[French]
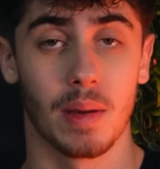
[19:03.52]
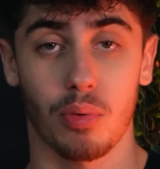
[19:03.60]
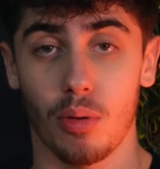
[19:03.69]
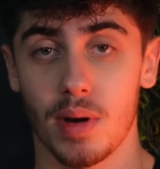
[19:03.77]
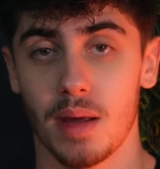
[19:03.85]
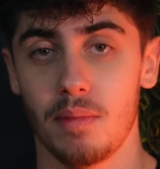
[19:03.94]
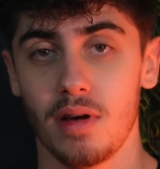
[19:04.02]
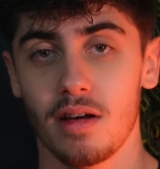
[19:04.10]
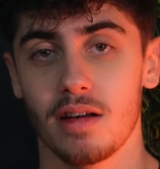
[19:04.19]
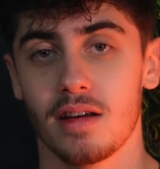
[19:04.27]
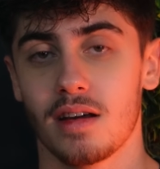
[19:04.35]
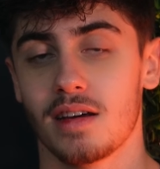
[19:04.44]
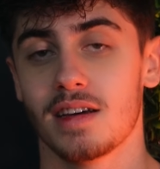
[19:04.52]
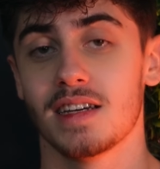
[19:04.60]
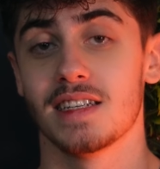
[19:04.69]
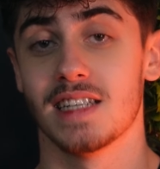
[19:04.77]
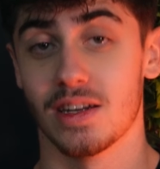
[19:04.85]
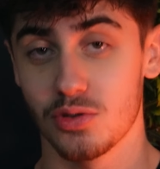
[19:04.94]
Mais problème,
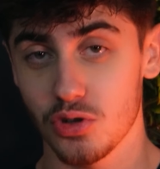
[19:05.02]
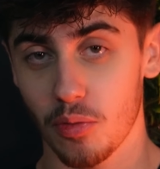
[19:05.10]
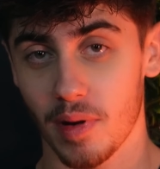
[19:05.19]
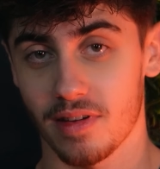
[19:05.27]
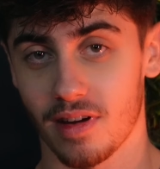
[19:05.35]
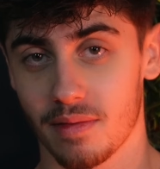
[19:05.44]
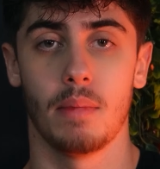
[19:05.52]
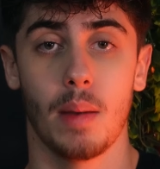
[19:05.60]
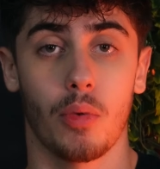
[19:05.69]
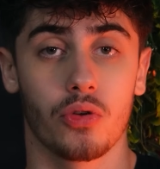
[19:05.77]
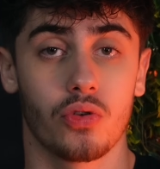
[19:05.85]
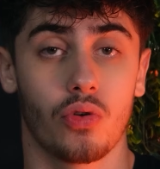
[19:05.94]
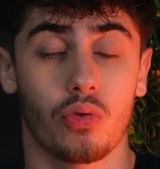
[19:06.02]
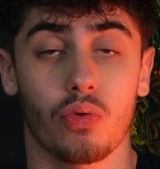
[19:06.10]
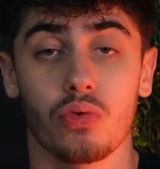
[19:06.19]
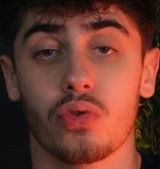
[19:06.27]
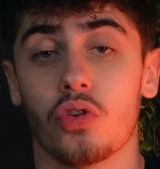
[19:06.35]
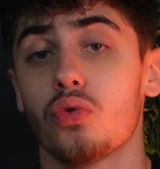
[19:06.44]
c'est toujours pas ça. Même en tenant
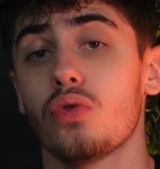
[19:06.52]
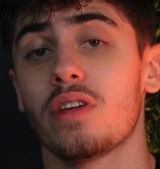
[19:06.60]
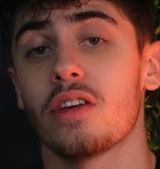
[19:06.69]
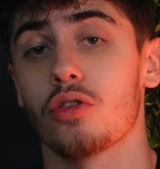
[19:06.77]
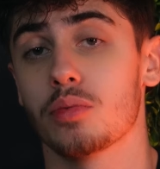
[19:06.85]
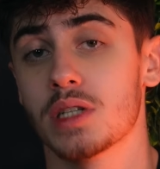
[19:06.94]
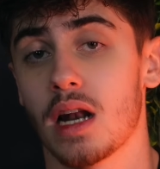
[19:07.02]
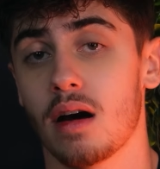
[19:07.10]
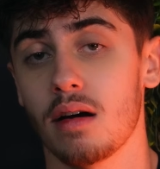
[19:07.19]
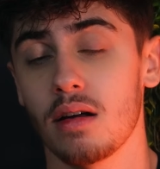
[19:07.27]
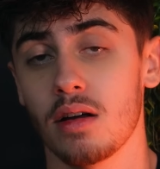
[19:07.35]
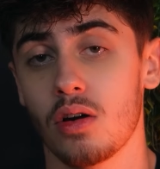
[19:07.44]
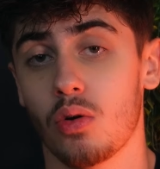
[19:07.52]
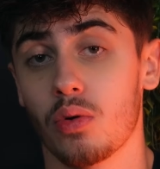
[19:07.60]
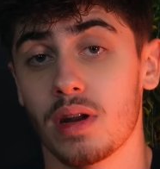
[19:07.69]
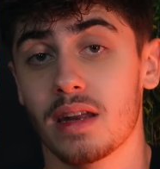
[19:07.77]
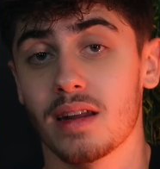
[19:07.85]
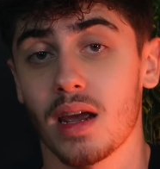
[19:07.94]
compte de tous ces objets-là,
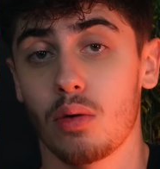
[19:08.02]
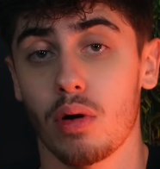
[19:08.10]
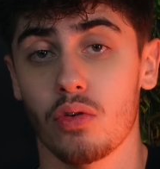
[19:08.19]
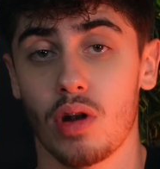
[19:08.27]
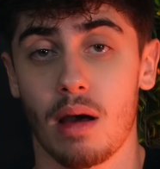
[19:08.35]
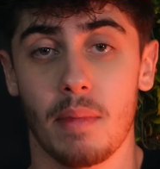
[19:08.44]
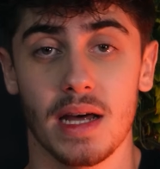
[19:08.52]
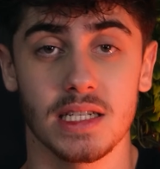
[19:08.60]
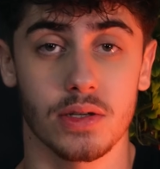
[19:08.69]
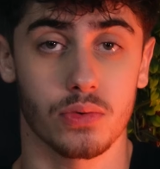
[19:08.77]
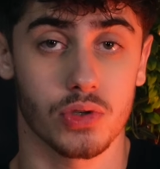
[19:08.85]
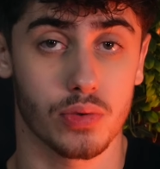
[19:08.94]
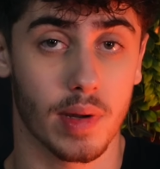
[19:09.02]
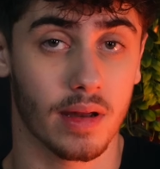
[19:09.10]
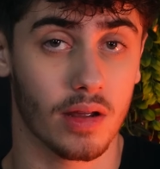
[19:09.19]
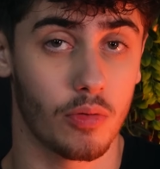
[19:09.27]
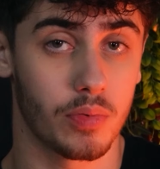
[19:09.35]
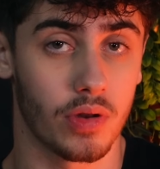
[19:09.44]
on est très loin de la masse qu'on
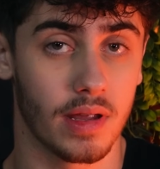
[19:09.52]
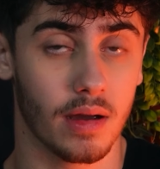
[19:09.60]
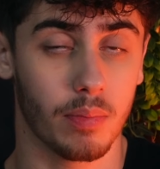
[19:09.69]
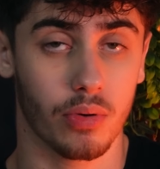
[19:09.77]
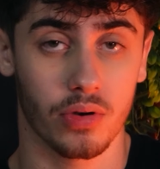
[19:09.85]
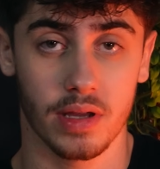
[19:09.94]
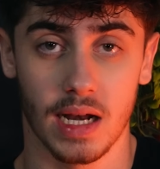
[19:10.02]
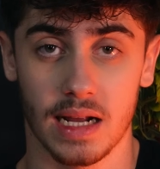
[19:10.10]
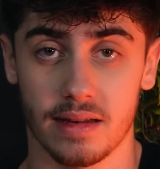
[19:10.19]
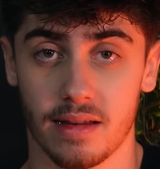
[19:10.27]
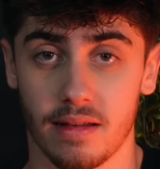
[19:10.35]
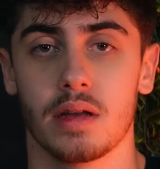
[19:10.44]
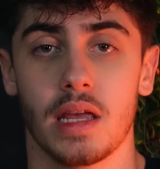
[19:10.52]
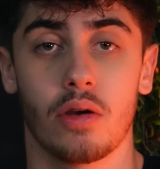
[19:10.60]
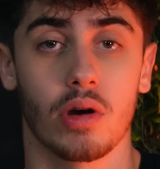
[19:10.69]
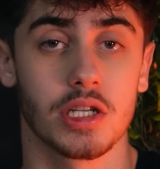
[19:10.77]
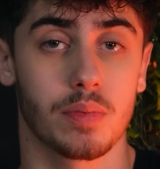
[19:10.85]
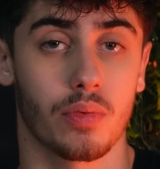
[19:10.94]
souhaiterait obtenir pour une galaxie, qui
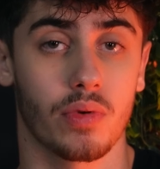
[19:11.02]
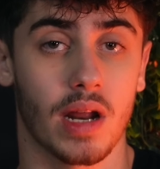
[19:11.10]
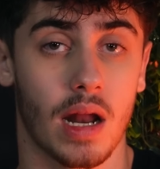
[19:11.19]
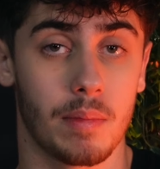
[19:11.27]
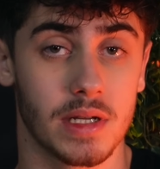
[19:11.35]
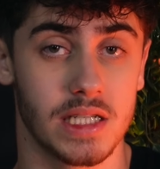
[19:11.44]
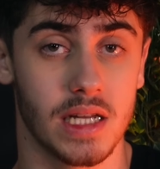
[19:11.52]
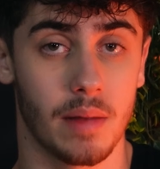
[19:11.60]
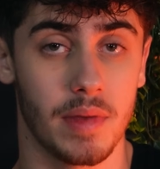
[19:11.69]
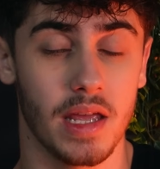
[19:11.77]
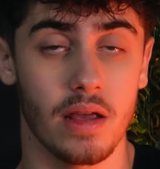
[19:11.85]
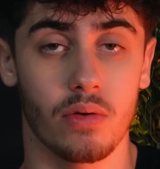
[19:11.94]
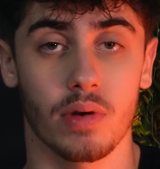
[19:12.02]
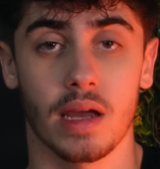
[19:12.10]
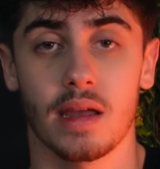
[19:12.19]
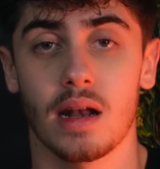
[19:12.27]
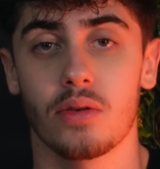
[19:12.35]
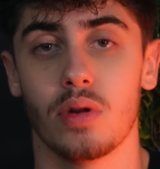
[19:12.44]
correspond donc à la masse dynamique qu'on a
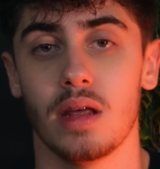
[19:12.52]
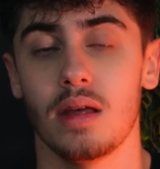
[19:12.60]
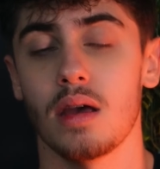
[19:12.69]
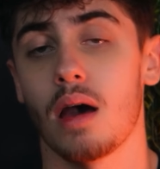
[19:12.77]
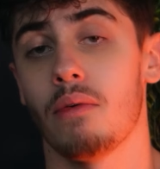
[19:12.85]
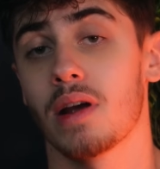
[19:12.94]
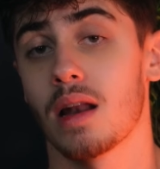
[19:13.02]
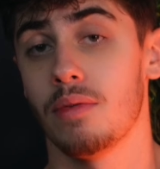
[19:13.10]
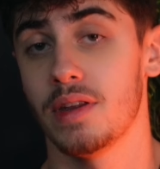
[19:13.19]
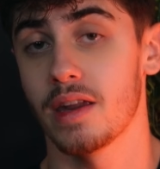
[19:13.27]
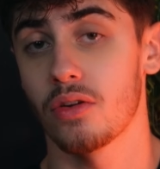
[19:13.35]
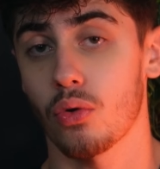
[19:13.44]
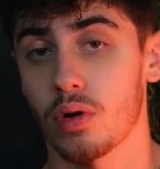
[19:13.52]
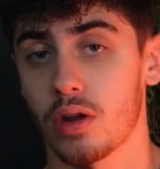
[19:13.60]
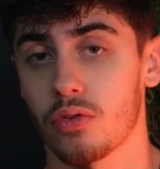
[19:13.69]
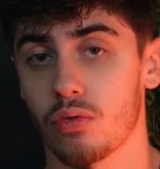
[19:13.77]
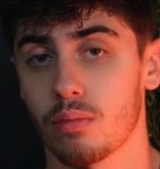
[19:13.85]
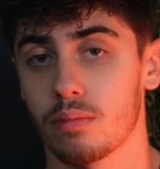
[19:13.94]
calculée avec la vitesse de rotation.